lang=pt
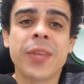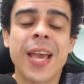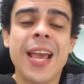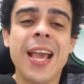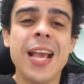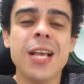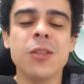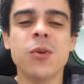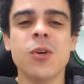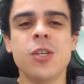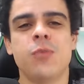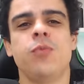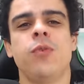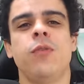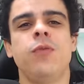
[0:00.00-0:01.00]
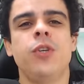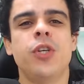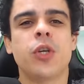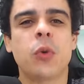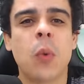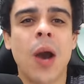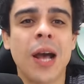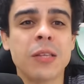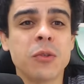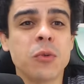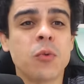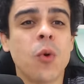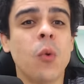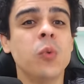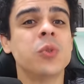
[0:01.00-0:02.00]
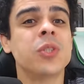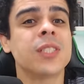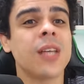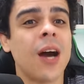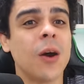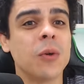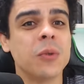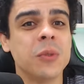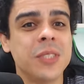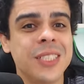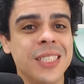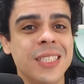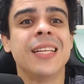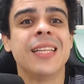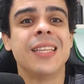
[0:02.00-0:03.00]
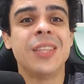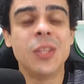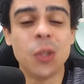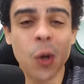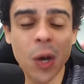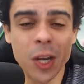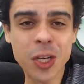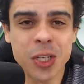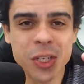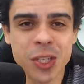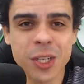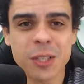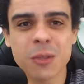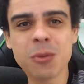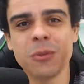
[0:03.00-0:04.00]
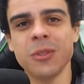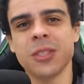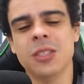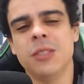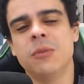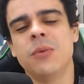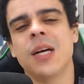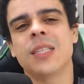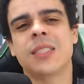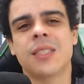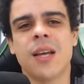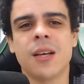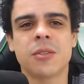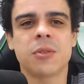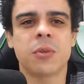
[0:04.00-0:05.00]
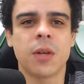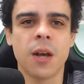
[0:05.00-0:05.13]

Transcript: em 2024 com um saldo de dois títulos e um acesso.